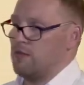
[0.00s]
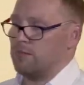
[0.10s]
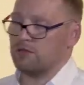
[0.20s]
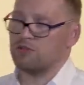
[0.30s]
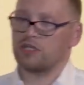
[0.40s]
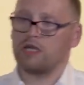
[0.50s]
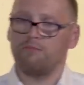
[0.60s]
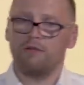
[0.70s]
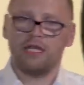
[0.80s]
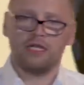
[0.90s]
Потому что
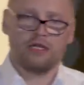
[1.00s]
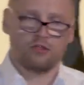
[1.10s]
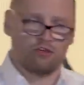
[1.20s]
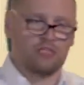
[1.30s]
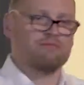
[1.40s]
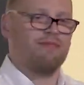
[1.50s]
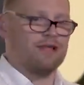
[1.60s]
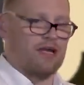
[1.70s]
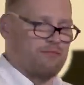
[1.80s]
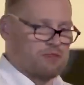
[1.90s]
компания, которая
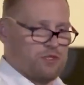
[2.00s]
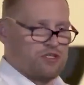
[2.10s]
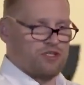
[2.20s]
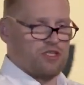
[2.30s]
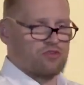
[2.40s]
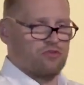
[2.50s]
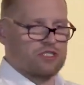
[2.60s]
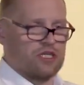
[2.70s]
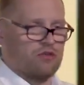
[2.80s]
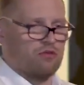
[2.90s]
смогла обеспечить низкую
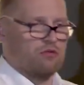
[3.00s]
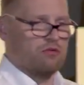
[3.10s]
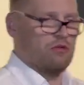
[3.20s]
цену,